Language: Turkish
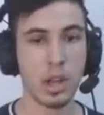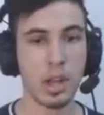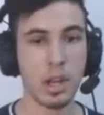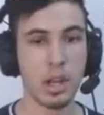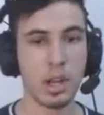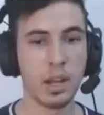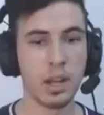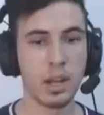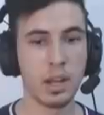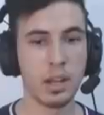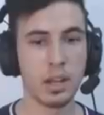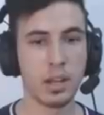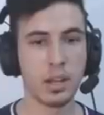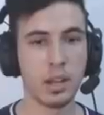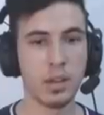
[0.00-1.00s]

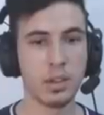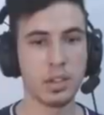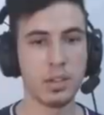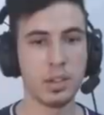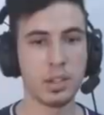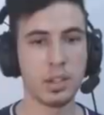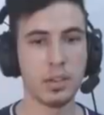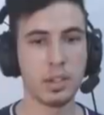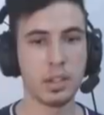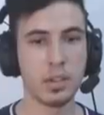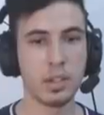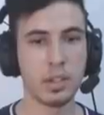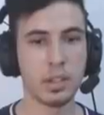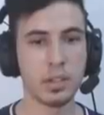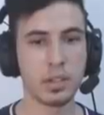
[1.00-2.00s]
Ha, evet evet
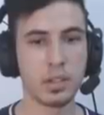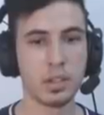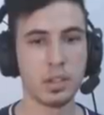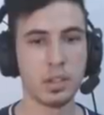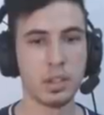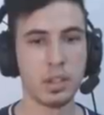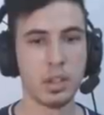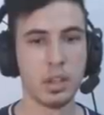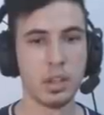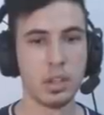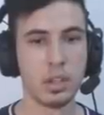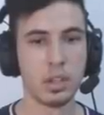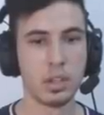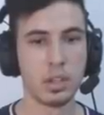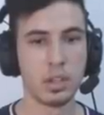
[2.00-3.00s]
evet evet evet.
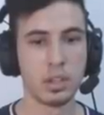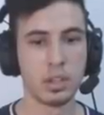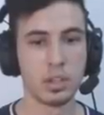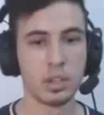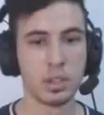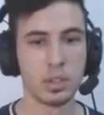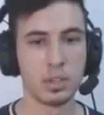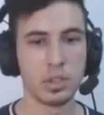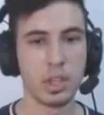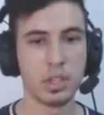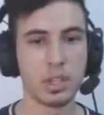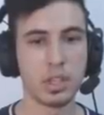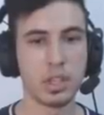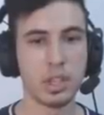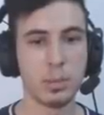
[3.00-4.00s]

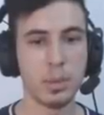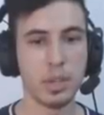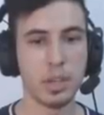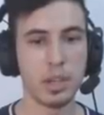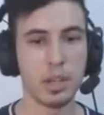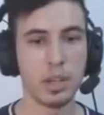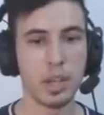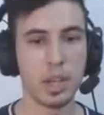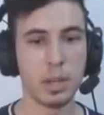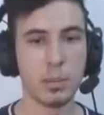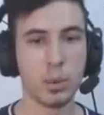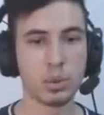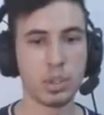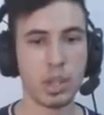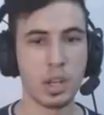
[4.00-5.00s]
Şeydeki gibi
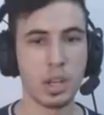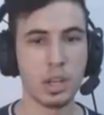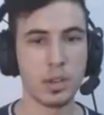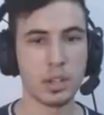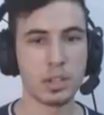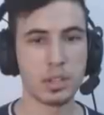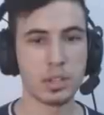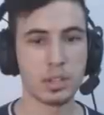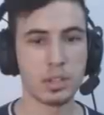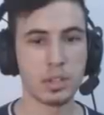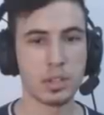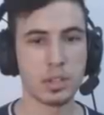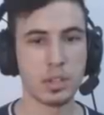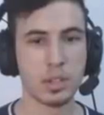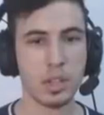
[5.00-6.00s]
eğilme özelliği var.
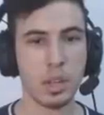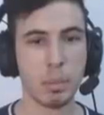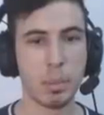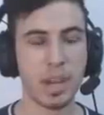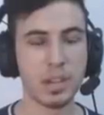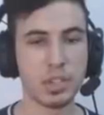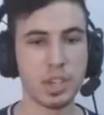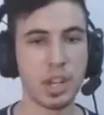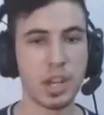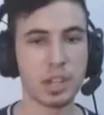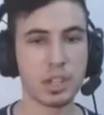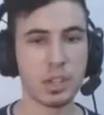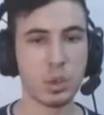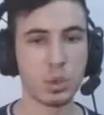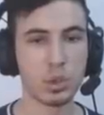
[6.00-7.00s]
Pencereye
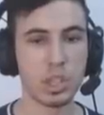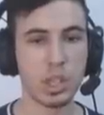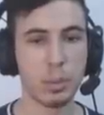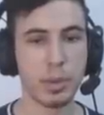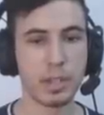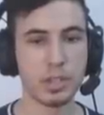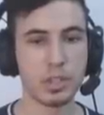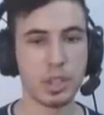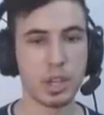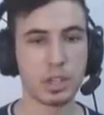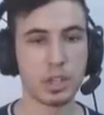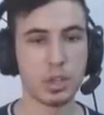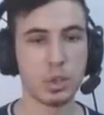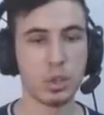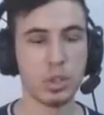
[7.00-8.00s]
arkanı dönsene bir pencereye
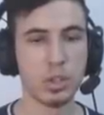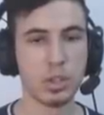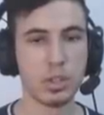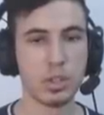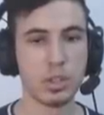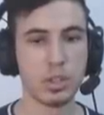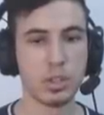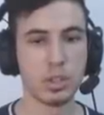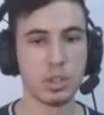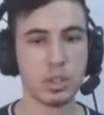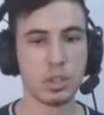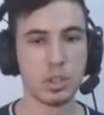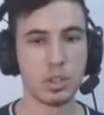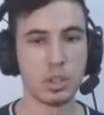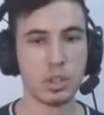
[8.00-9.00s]
arkanı dön. İlkteki
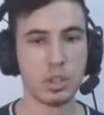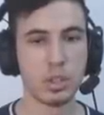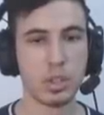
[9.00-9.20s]
gibi Şu an